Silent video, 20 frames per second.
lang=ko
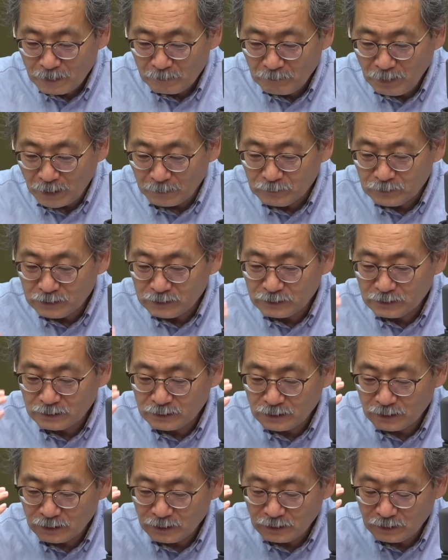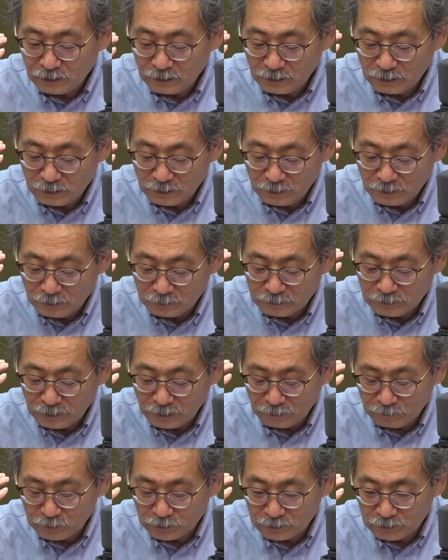밤늦게 이제
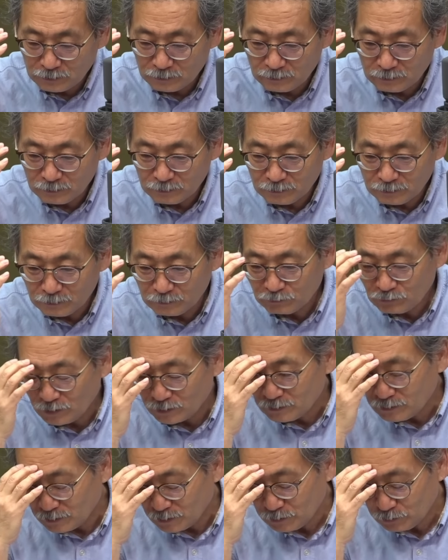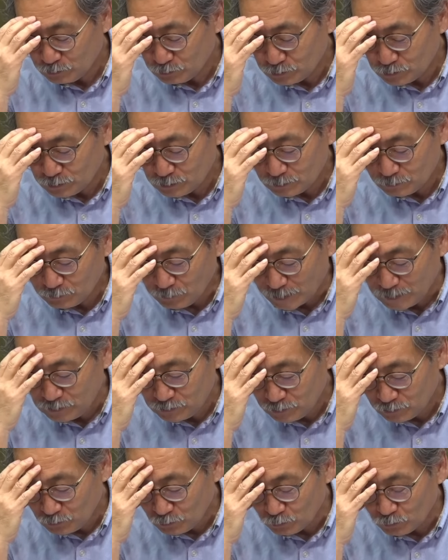아버지 술 한잔 하시고 이제 음.
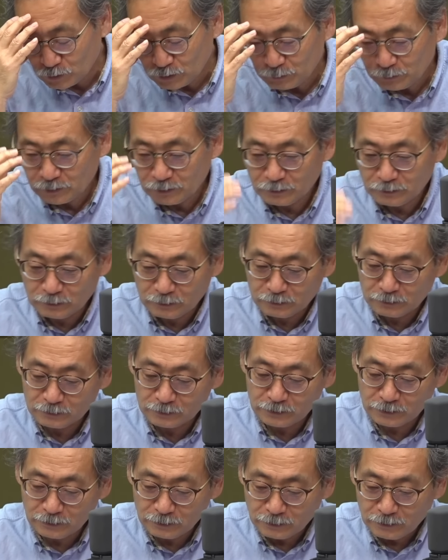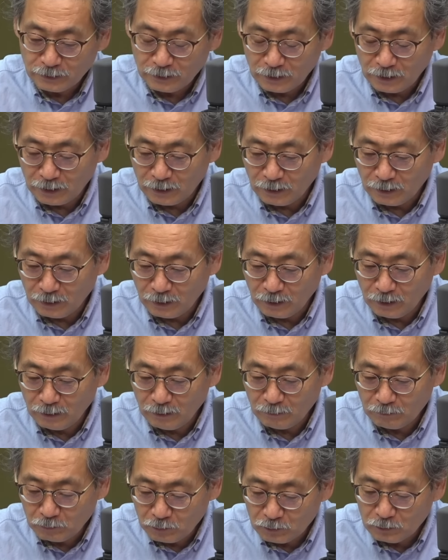만취에 들어오시면 이제
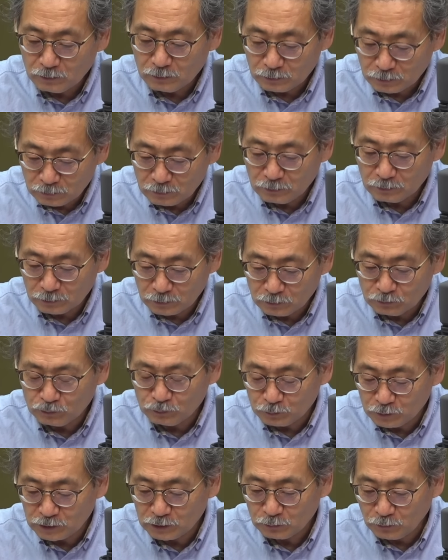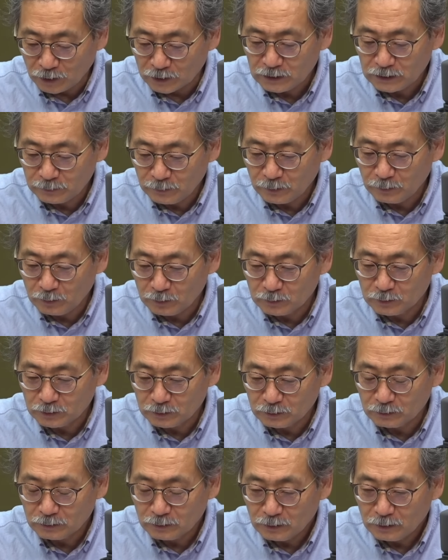뭐 그렇게 주무시고 아침에
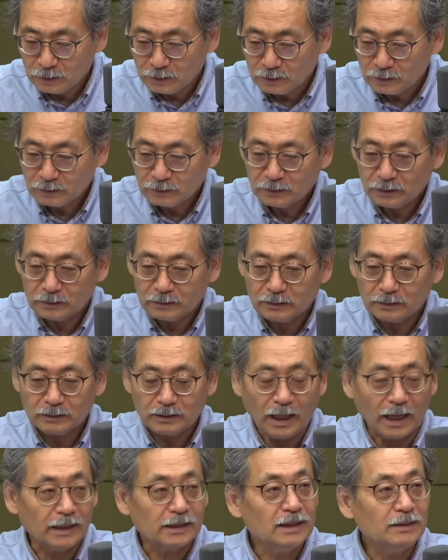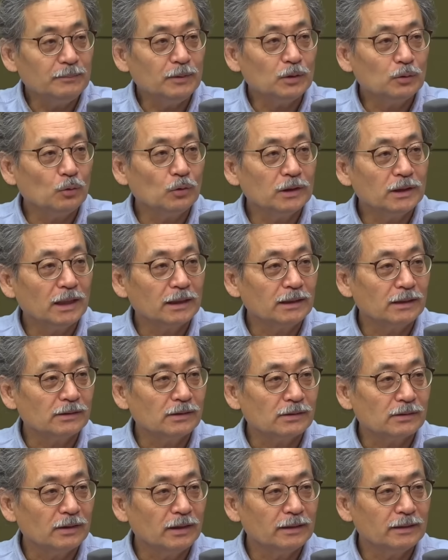보면 다디미돌이라는게
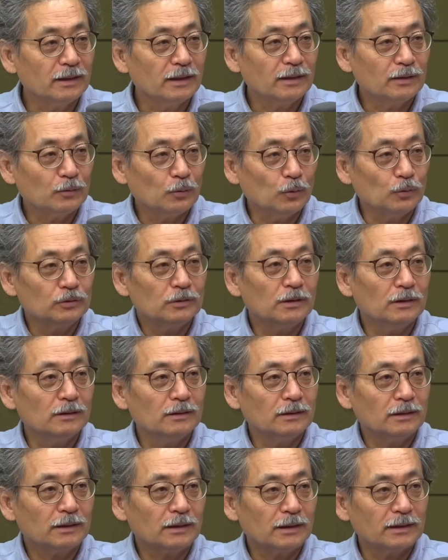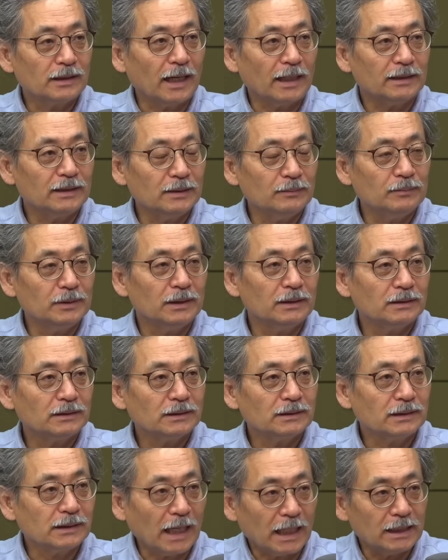있었어요. 옛날에는 옷을 이렇게 다림 아,
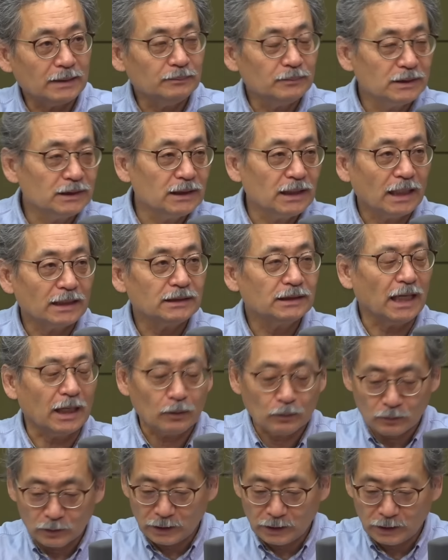예, 예. 다림질하지 예. 않고